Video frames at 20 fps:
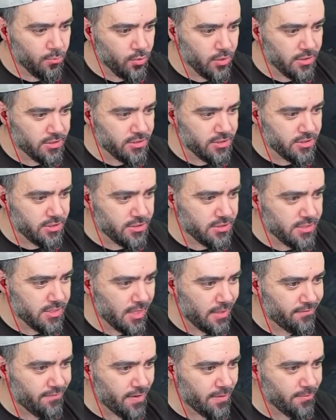Bu da cici.
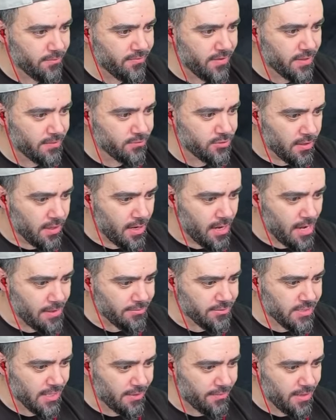Silah var mı? Varmış. Abi
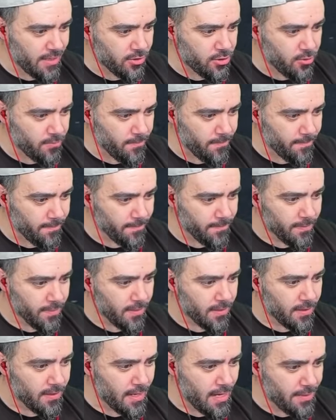selam aleyküm.
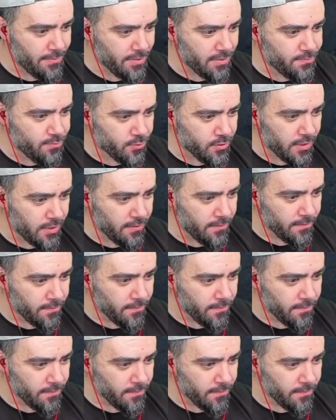Abi git buradan.